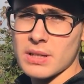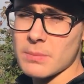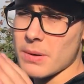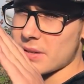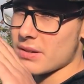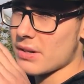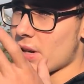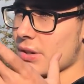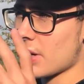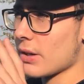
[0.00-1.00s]
45 derece
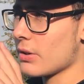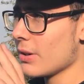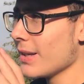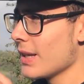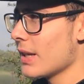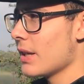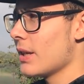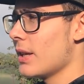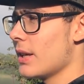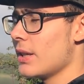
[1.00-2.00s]
aşağı yukarı
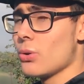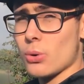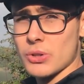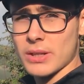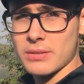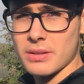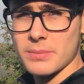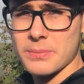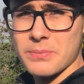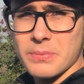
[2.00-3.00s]
e, iyi olacaktır.